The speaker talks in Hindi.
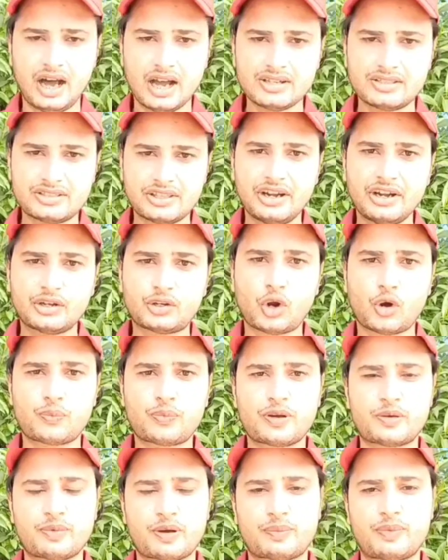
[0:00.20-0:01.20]
आज तीन
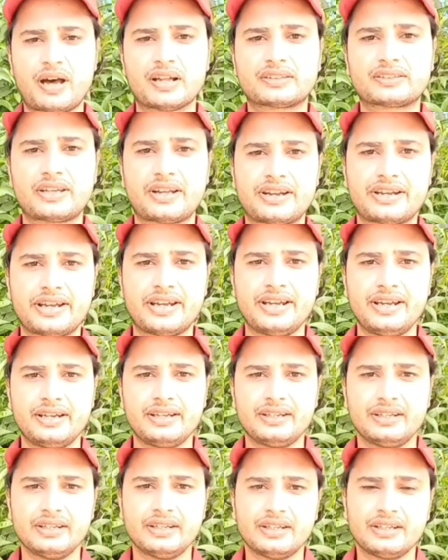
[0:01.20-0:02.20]
टॉपिक पर बात करेंगे
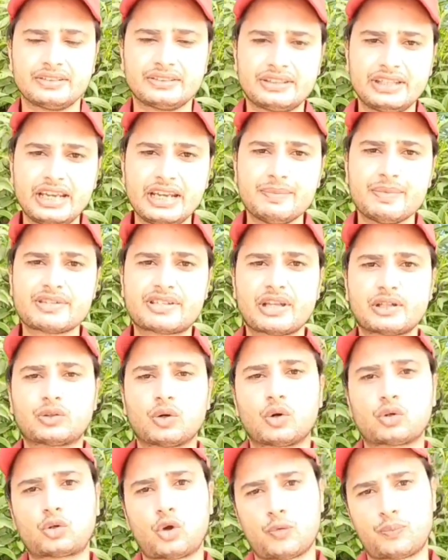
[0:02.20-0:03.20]
तीन में से
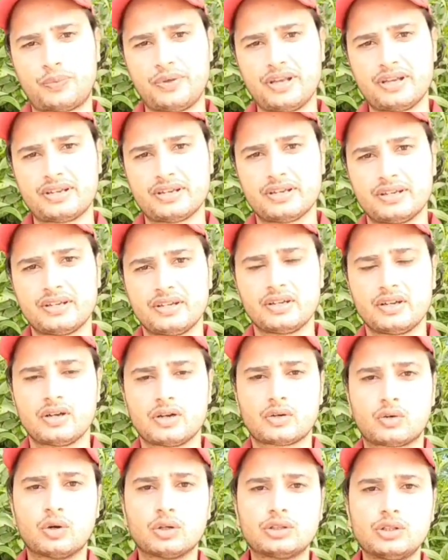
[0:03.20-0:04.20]
दो टॉपिक
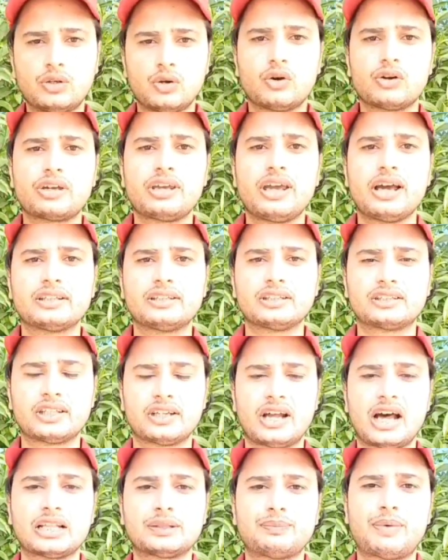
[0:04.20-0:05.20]
खुद योगी
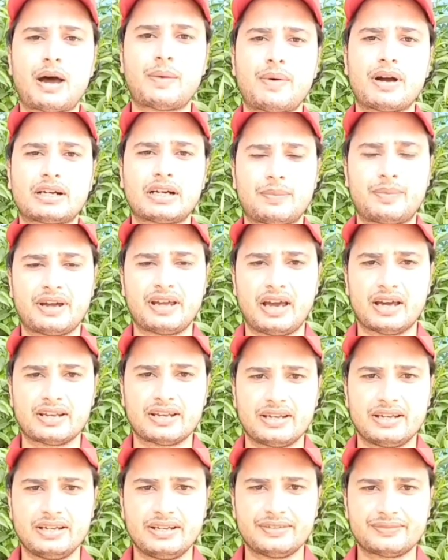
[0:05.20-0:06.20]
आदित्यनाथ बाबा का
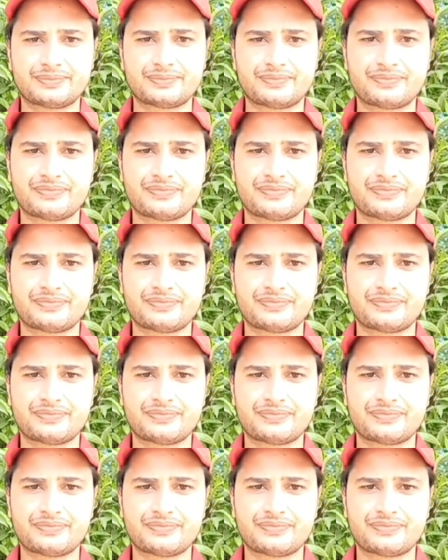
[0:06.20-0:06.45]
बयान है